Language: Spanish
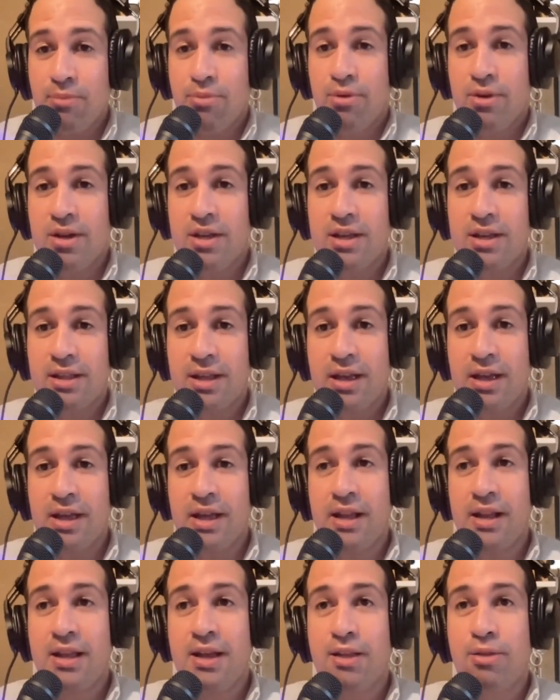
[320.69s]
Porque eh,
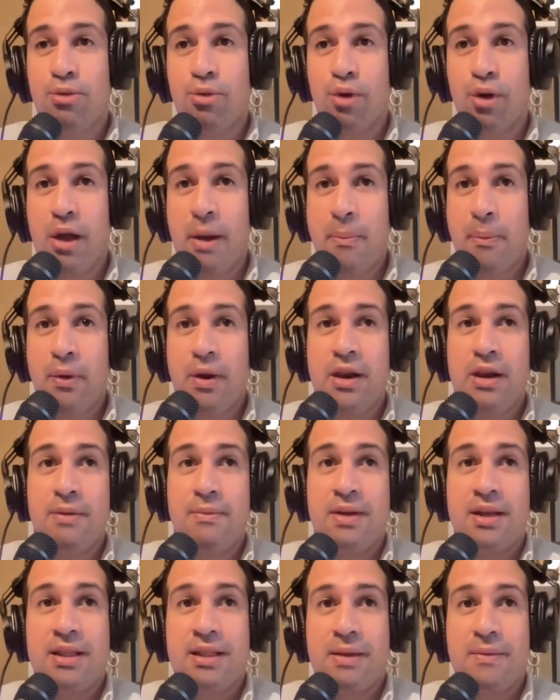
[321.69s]
el que tú lo leas por
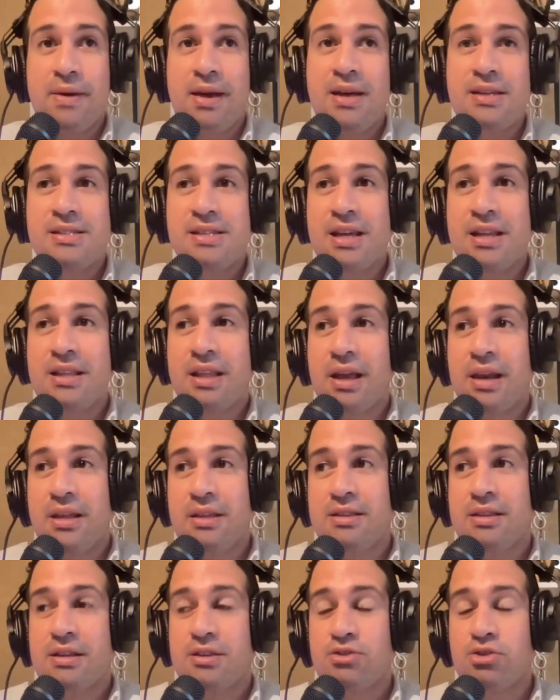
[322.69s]
arribita y veas ciertas
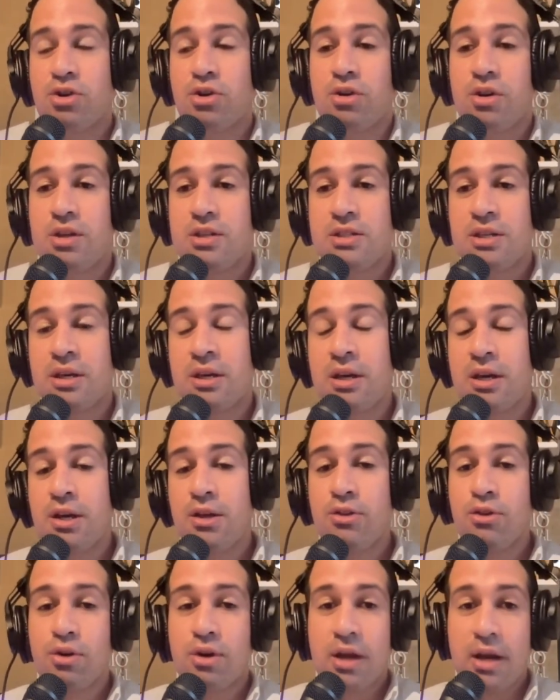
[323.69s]
restricciones,
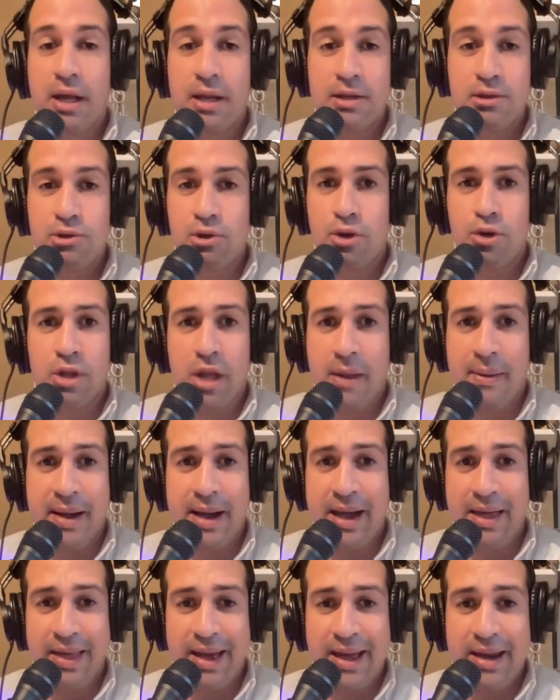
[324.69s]
no quieres haber dicho que no te la van
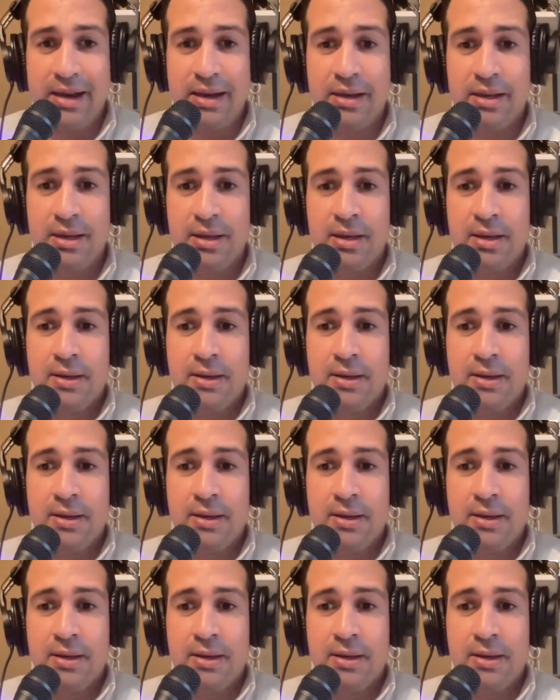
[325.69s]
a dar.